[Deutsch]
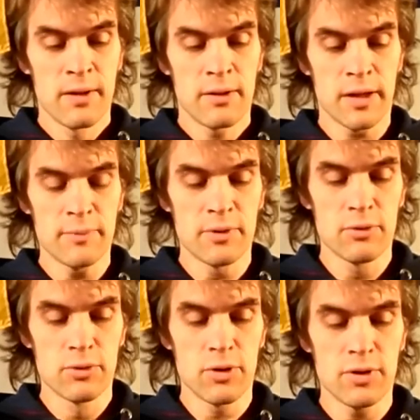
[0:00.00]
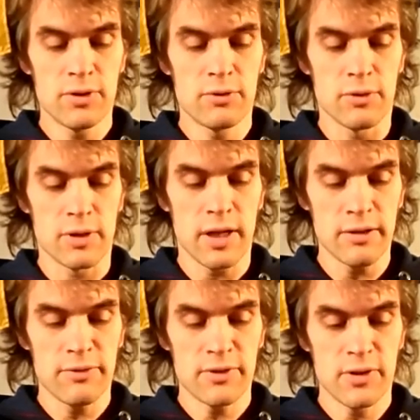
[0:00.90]
Dann gibt es einen Zuschuss zur
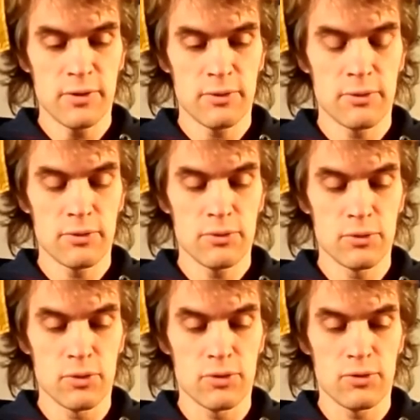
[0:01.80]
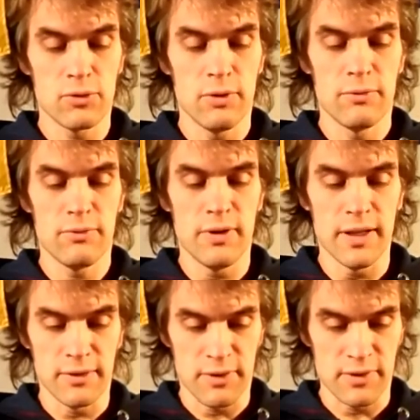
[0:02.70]
Krankenversicherung, Zuschuss zur
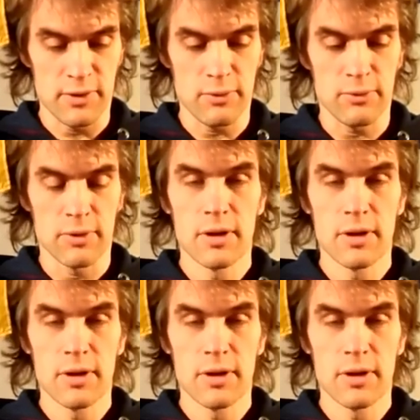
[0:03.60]
Pflegeversicherung.